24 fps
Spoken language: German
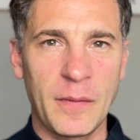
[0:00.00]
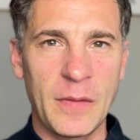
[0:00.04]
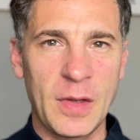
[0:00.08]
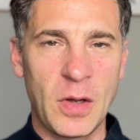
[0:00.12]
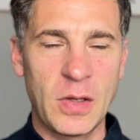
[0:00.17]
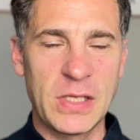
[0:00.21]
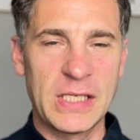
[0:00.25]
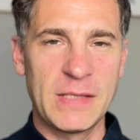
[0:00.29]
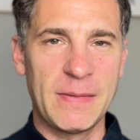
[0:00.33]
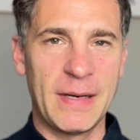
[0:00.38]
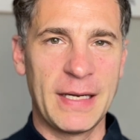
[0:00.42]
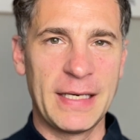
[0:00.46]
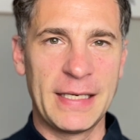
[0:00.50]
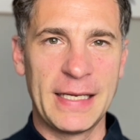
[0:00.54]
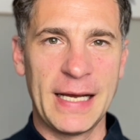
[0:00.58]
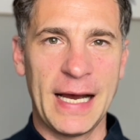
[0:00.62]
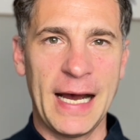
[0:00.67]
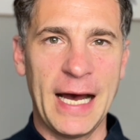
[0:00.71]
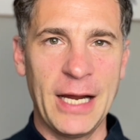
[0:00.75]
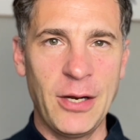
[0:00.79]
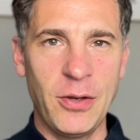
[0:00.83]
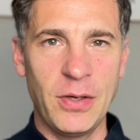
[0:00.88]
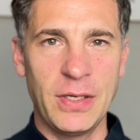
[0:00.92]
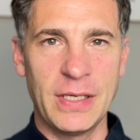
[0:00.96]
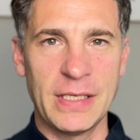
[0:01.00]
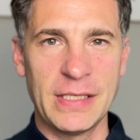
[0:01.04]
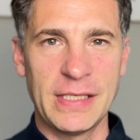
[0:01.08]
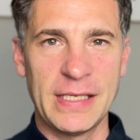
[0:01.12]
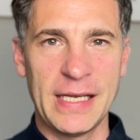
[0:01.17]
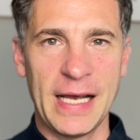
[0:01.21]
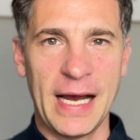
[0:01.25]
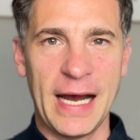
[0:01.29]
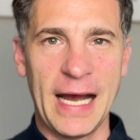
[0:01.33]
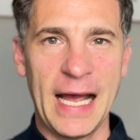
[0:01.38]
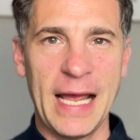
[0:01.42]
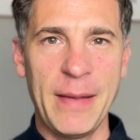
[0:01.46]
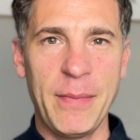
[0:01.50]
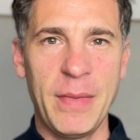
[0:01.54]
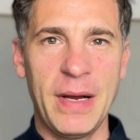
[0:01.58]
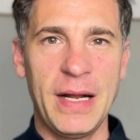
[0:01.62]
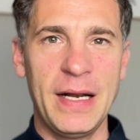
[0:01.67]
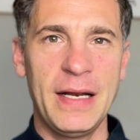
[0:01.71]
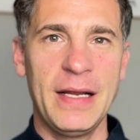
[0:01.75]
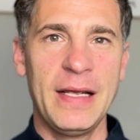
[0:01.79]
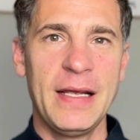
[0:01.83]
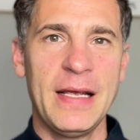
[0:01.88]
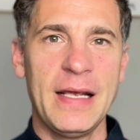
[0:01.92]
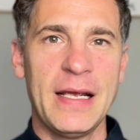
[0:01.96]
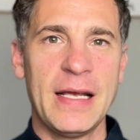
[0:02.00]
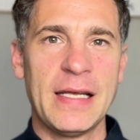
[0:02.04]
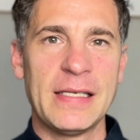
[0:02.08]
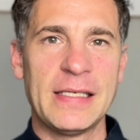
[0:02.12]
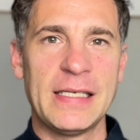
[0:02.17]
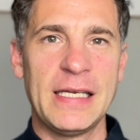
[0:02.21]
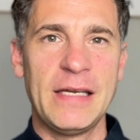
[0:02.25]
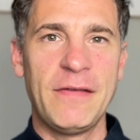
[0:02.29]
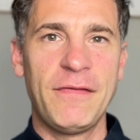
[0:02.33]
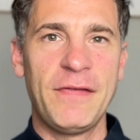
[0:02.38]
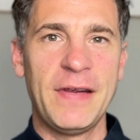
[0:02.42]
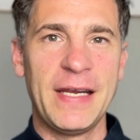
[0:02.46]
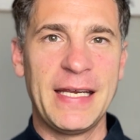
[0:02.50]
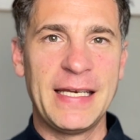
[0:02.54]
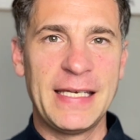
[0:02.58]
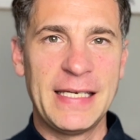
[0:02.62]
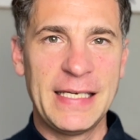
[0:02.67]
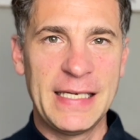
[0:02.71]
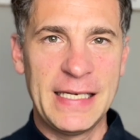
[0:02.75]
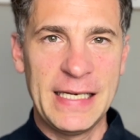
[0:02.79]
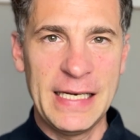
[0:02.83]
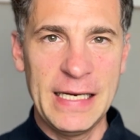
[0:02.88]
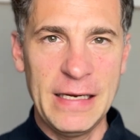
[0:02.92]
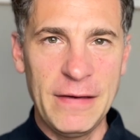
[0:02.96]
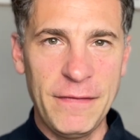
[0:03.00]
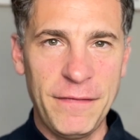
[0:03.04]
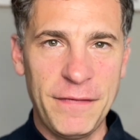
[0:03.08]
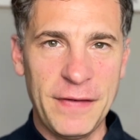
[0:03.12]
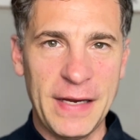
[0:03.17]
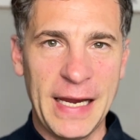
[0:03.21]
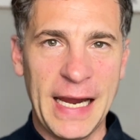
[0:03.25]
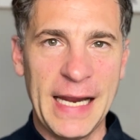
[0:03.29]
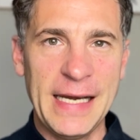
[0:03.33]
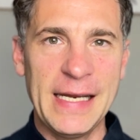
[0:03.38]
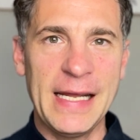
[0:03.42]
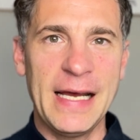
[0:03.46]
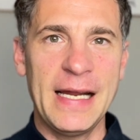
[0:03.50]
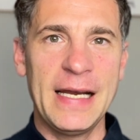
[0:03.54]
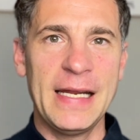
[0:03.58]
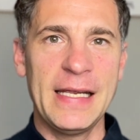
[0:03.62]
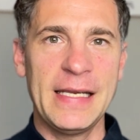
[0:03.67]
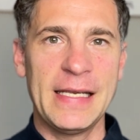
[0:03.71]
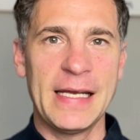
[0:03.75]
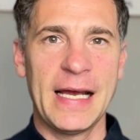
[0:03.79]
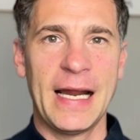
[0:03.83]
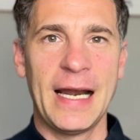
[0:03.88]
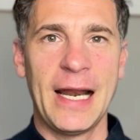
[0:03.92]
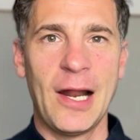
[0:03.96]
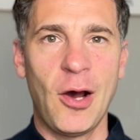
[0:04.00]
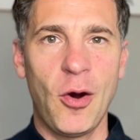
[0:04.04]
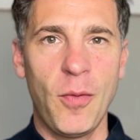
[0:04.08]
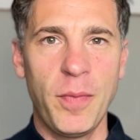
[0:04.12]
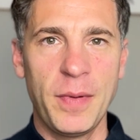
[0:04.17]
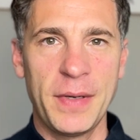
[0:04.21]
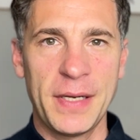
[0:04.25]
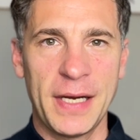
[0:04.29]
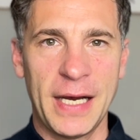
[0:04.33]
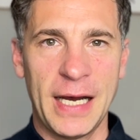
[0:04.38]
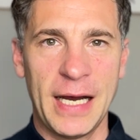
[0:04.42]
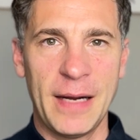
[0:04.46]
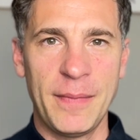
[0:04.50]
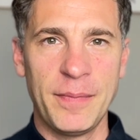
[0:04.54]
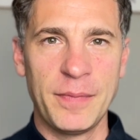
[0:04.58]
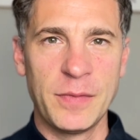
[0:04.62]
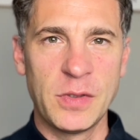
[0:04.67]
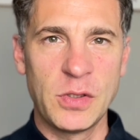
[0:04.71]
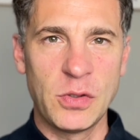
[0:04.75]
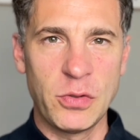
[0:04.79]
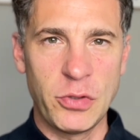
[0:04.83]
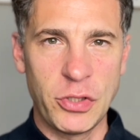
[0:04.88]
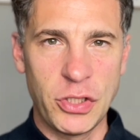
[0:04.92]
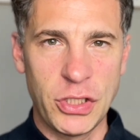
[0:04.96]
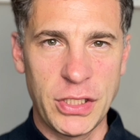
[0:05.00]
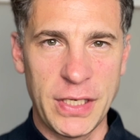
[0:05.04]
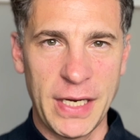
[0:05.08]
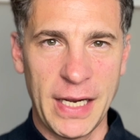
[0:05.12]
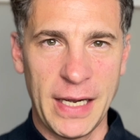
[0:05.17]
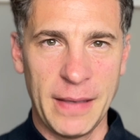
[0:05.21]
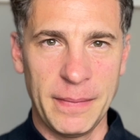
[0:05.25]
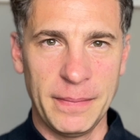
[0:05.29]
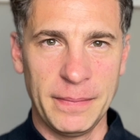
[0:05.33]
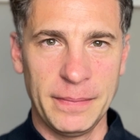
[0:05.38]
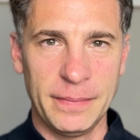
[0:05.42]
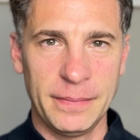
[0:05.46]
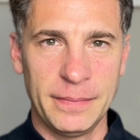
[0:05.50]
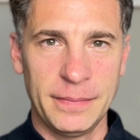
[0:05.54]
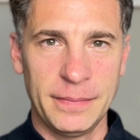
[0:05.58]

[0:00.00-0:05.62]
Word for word: Und zwar dadurch, dass sie einmal sich fiktiv innerlich erlaubt haben zu sterben.